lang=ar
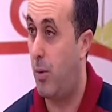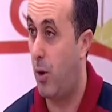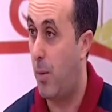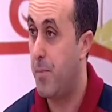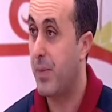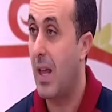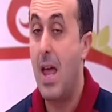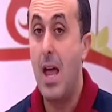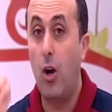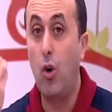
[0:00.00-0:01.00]
منه
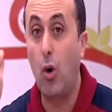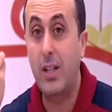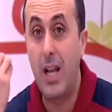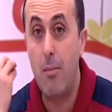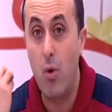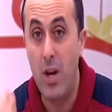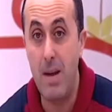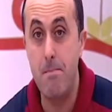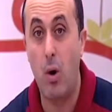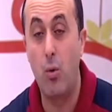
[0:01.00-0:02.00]
النقطة
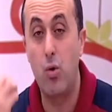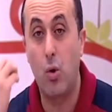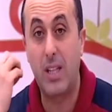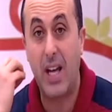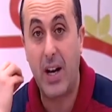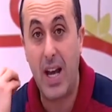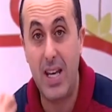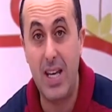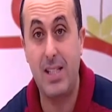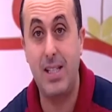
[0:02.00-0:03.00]
المهمة والنقطة
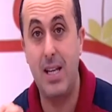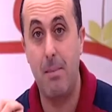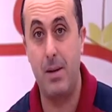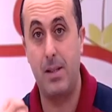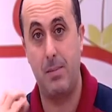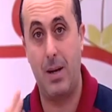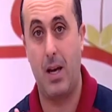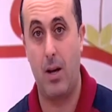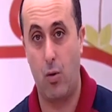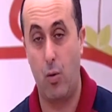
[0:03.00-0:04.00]
الرئيسية بالنسبة
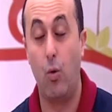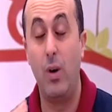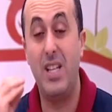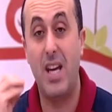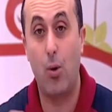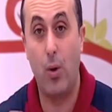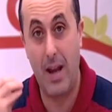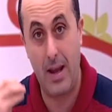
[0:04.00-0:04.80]
للخرقوم واللي ضروري